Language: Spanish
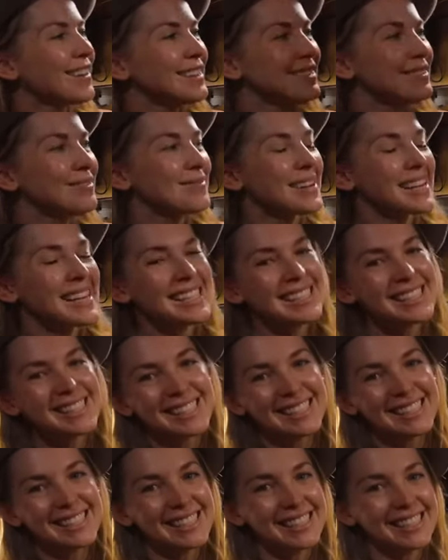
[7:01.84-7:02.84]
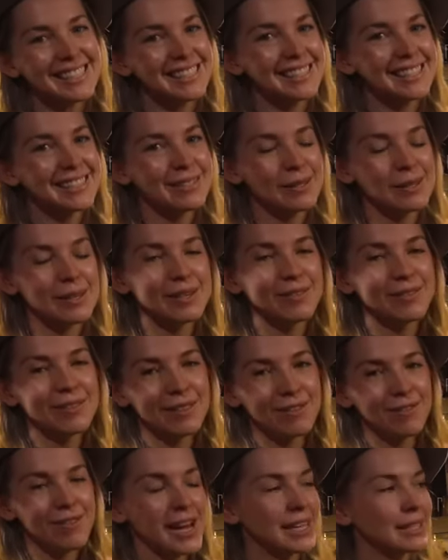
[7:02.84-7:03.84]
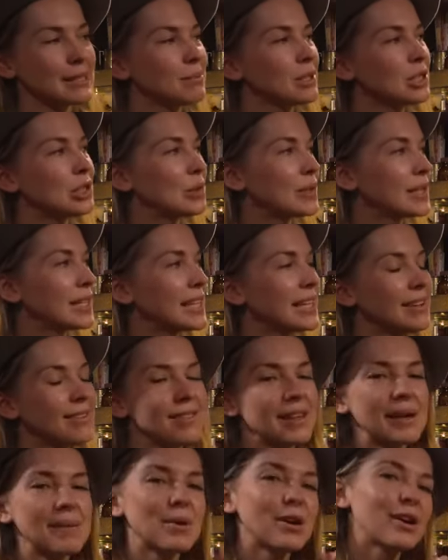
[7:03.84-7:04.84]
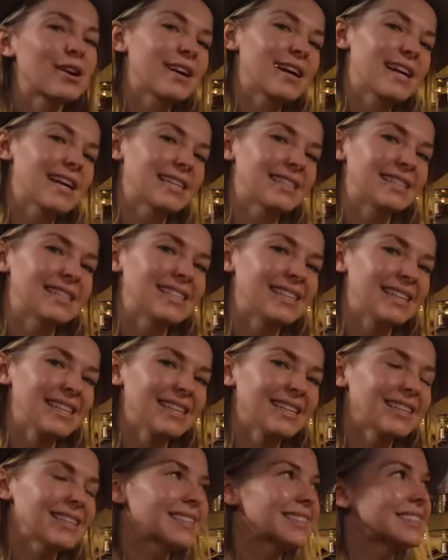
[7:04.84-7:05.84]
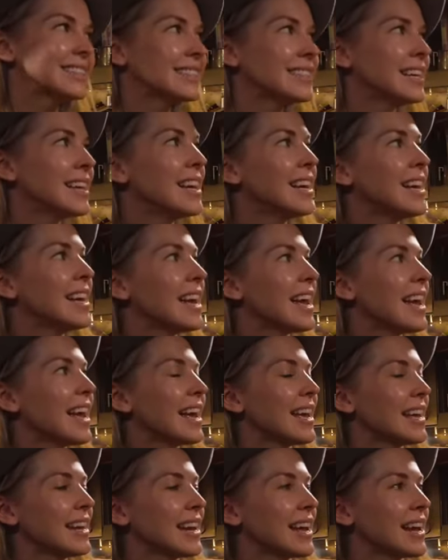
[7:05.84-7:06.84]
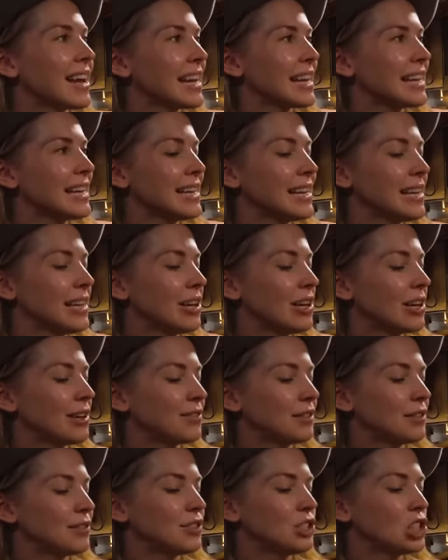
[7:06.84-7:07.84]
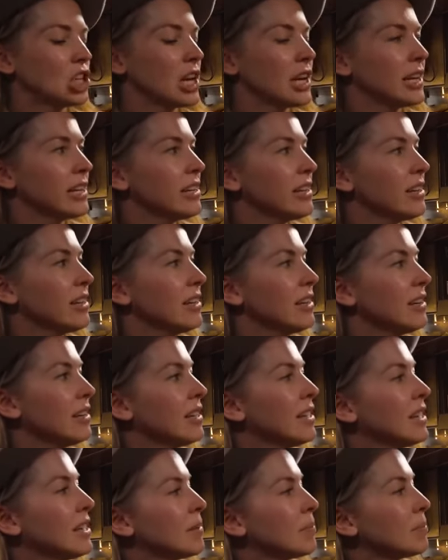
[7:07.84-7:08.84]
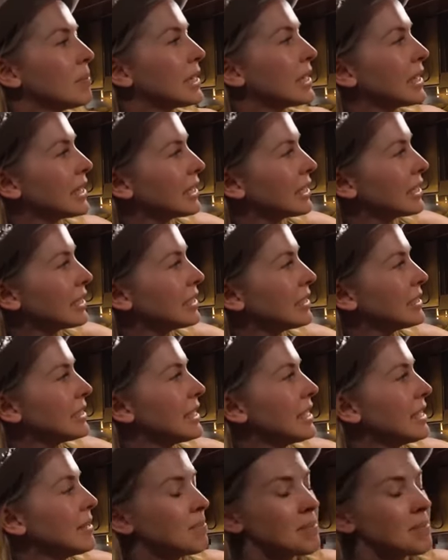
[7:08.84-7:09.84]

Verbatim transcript: el gabinete no se incendia. Todos mis platos, o la gran mayoría de ellos, son antigüedades y como en porcelana porque me hace feliz.